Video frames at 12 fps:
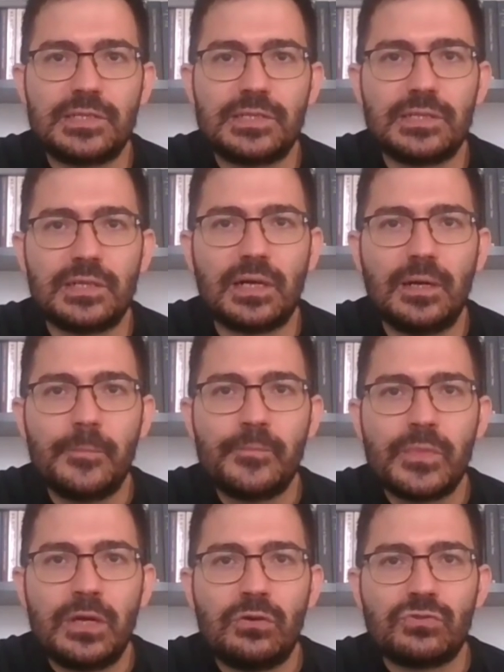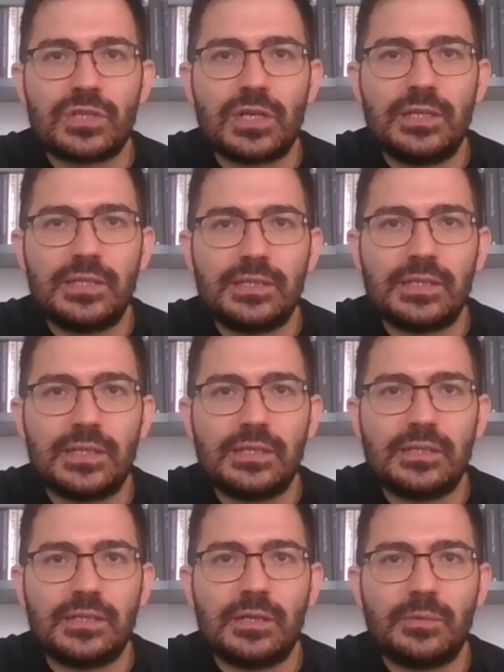Zira
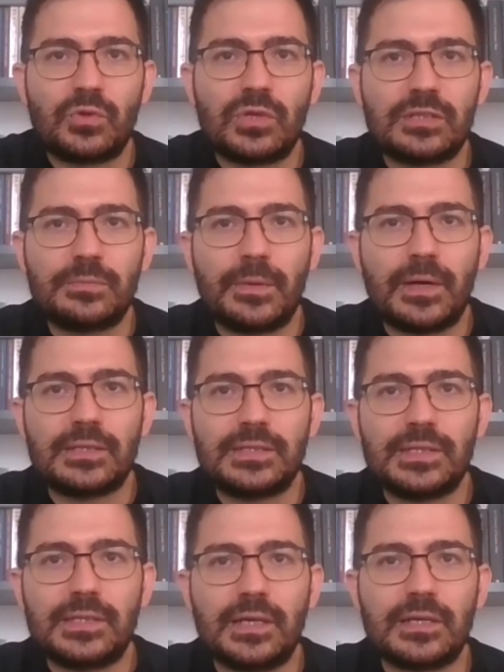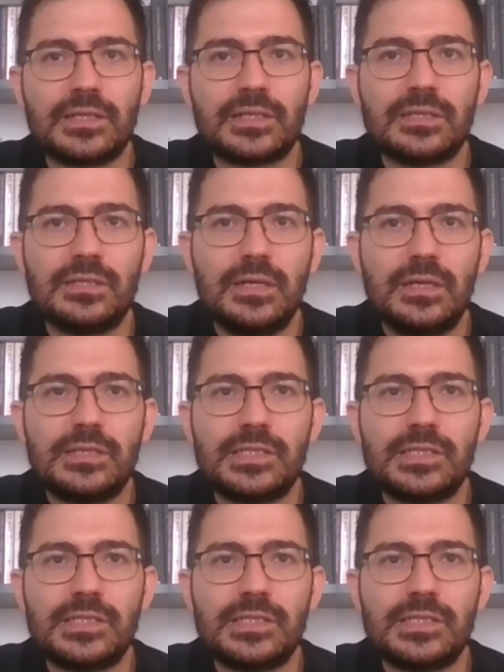özellikle Demokrat Parti'ye karşı